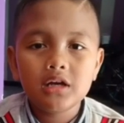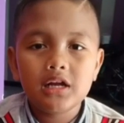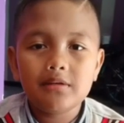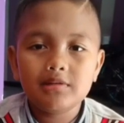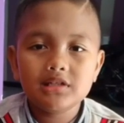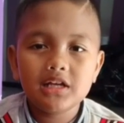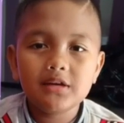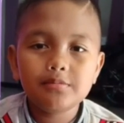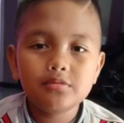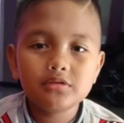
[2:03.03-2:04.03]
Nama
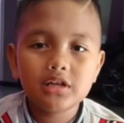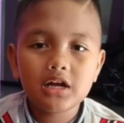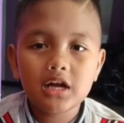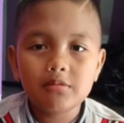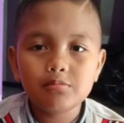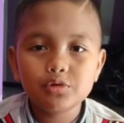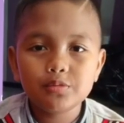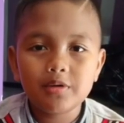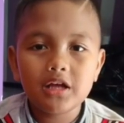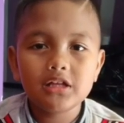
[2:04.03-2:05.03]
saya Putra Gamus
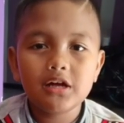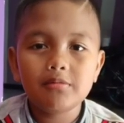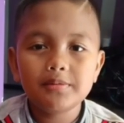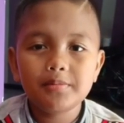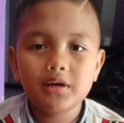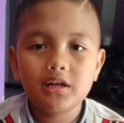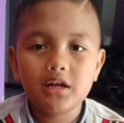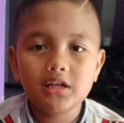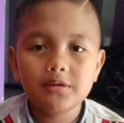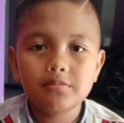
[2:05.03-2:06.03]
Pratama,
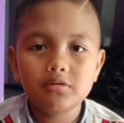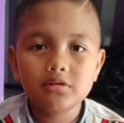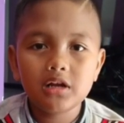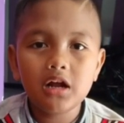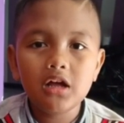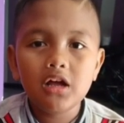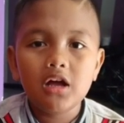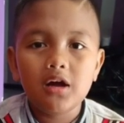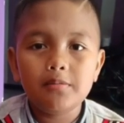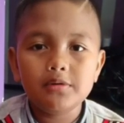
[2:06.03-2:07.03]
panggilannya Putra.
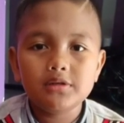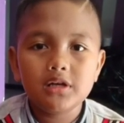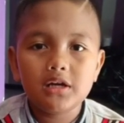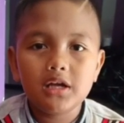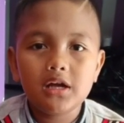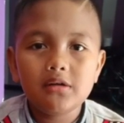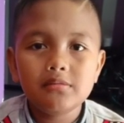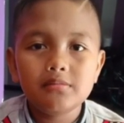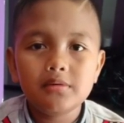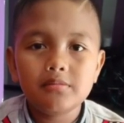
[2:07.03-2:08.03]
Aku saya
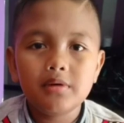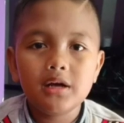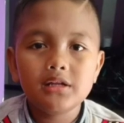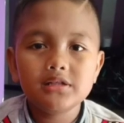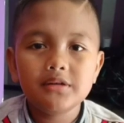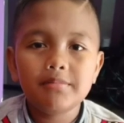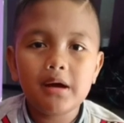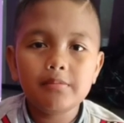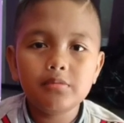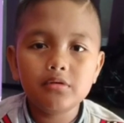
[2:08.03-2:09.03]
pemain sepak
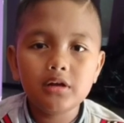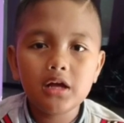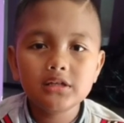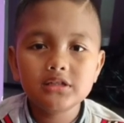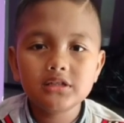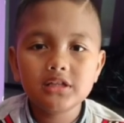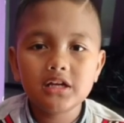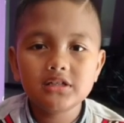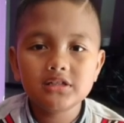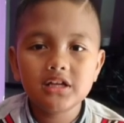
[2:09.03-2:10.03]
bola.
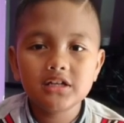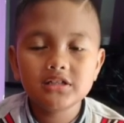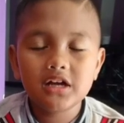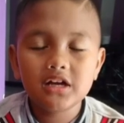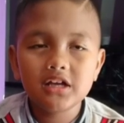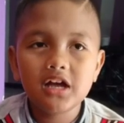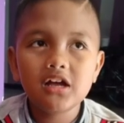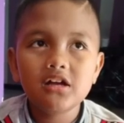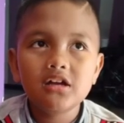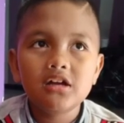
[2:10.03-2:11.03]
Cita-cita saya
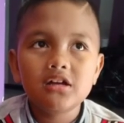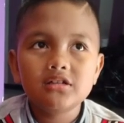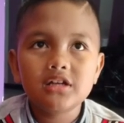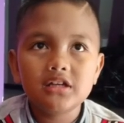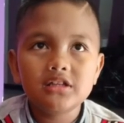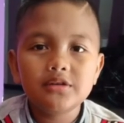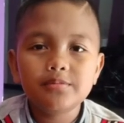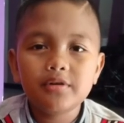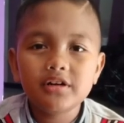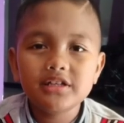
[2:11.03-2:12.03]
jadi
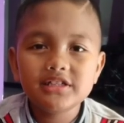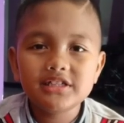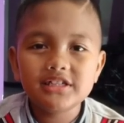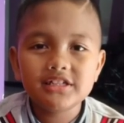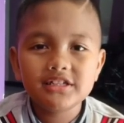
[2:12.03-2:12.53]
polisi.